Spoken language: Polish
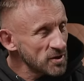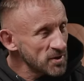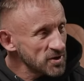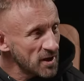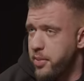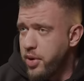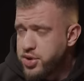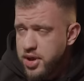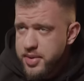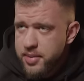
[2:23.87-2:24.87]
Ile miałeś lat?
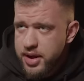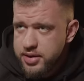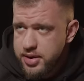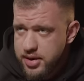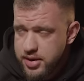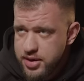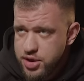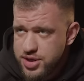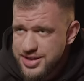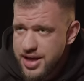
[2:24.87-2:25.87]
Pocie, ja miałem lat
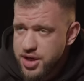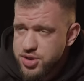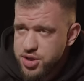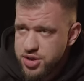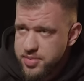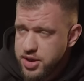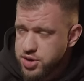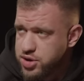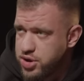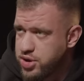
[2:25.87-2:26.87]
16,
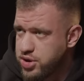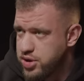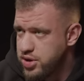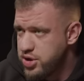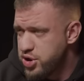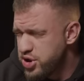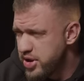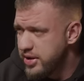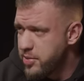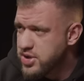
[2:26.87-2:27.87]
17, 10, 10
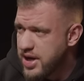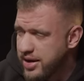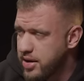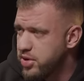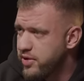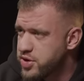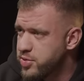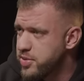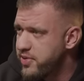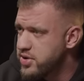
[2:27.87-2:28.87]
lat temu z hakiem. Tylko wiesz,
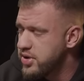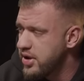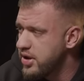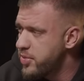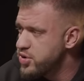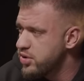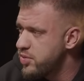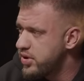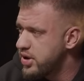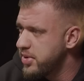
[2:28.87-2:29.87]
można powiedzieć, że treningi na początku
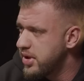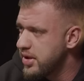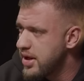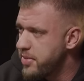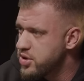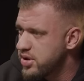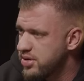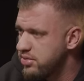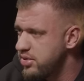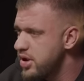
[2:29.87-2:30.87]
były takimi treningami,
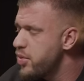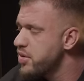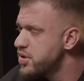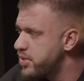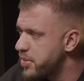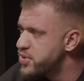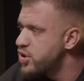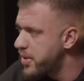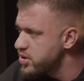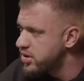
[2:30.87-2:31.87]
że nie mogłem się jakby
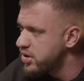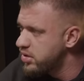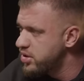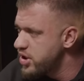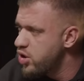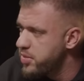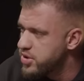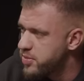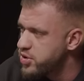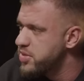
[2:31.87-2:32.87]
przełamać do tego. Chciało mi
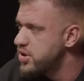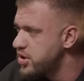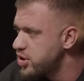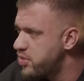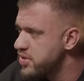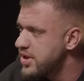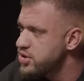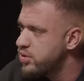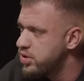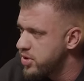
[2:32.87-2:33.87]
się, później mi się nie chciało. Byłem
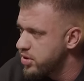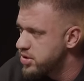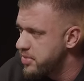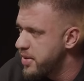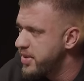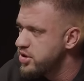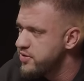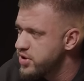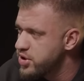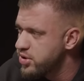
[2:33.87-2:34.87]
strasznie chudym gościem. Miałem 1,90
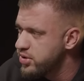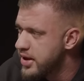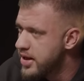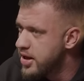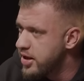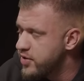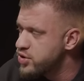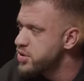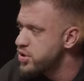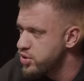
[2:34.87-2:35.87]
90 i
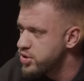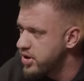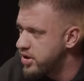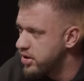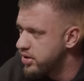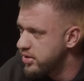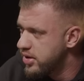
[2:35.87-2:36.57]
ważyłem 64 kg.